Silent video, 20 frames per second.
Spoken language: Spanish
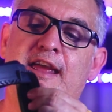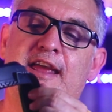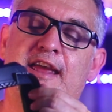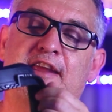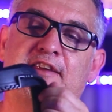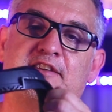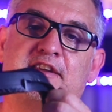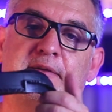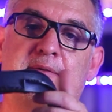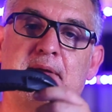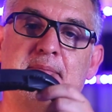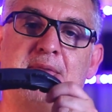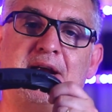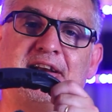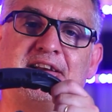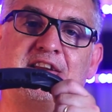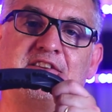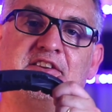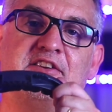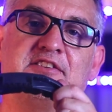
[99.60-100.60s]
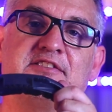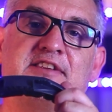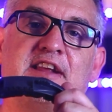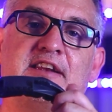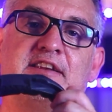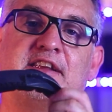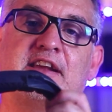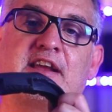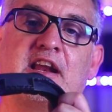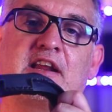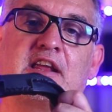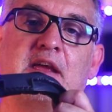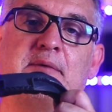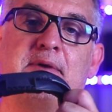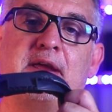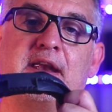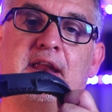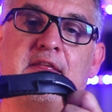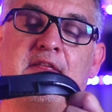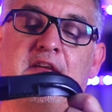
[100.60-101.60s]
se ve más resistente que el que
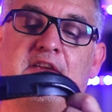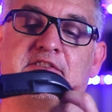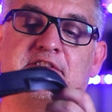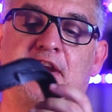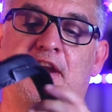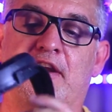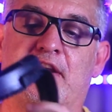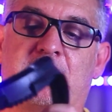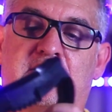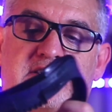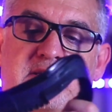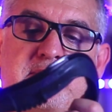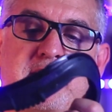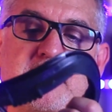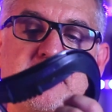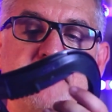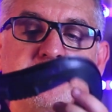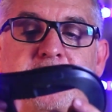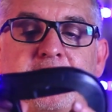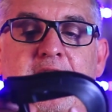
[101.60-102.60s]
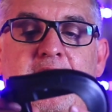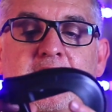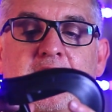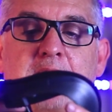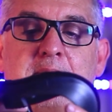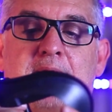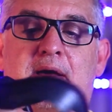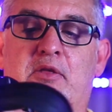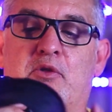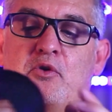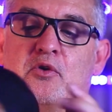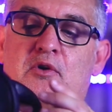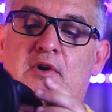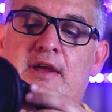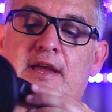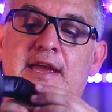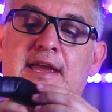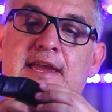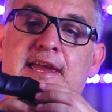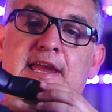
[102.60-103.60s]
viene de serie, se ve bien acabado.
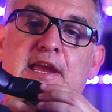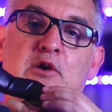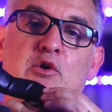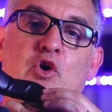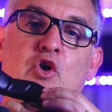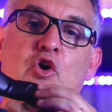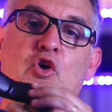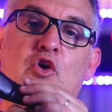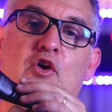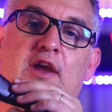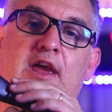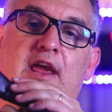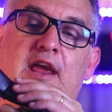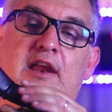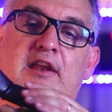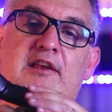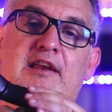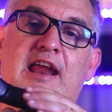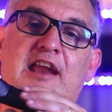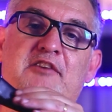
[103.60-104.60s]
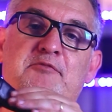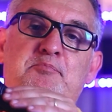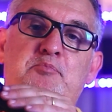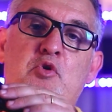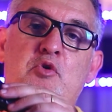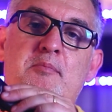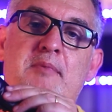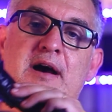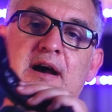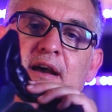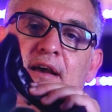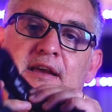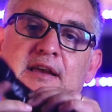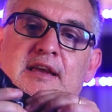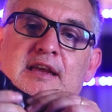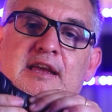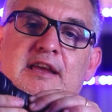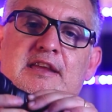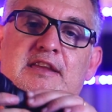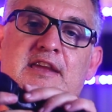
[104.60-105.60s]
Y luego lo que es la espuma,
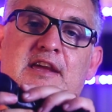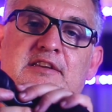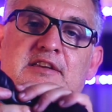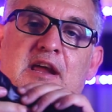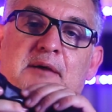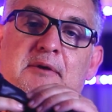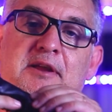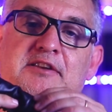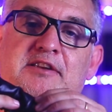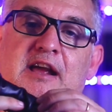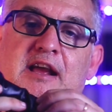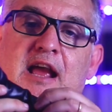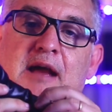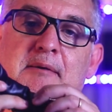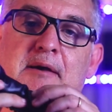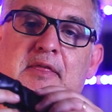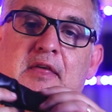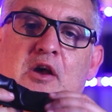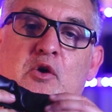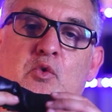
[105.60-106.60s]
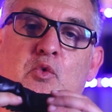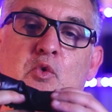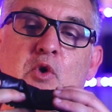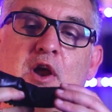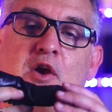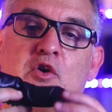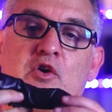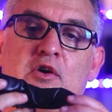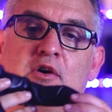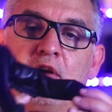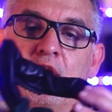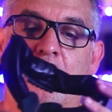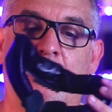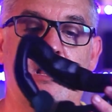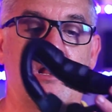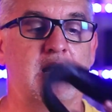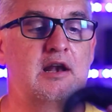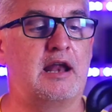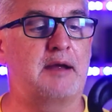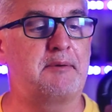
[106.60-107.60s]
ya sabéis, acabada en cuero,
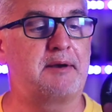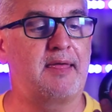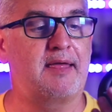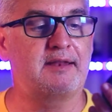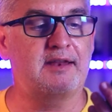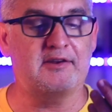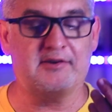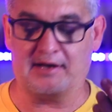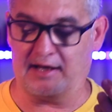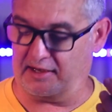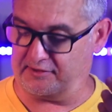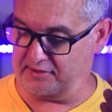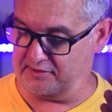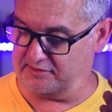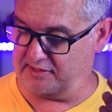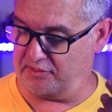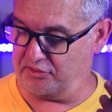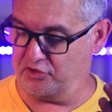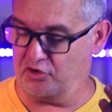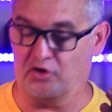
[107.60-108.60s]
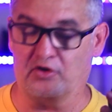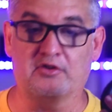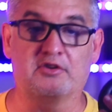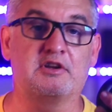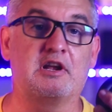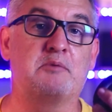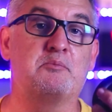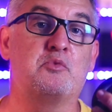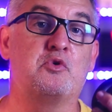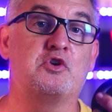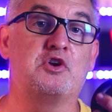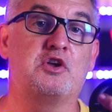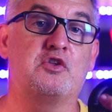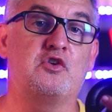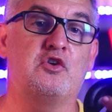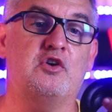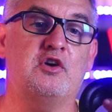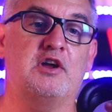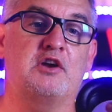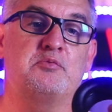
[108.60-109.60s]
la verdad es que la sensación y el
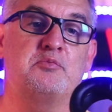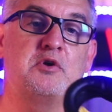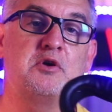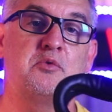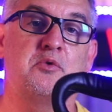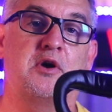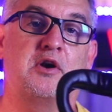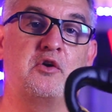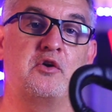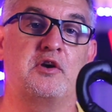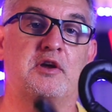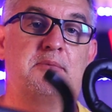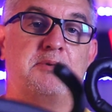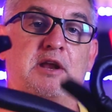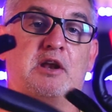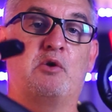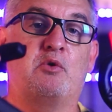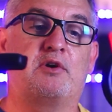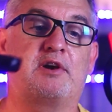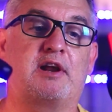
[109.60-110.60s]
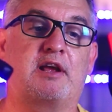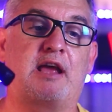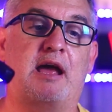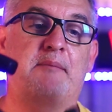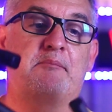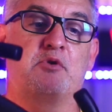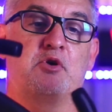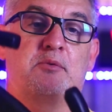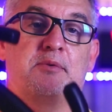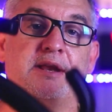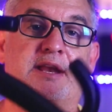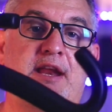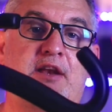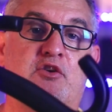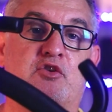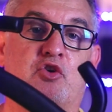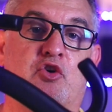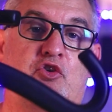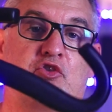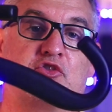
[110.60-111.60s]
mullido es muy bueno. Y viene un recambio,
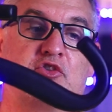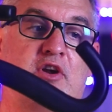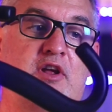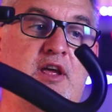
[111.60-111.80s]
vienen dos.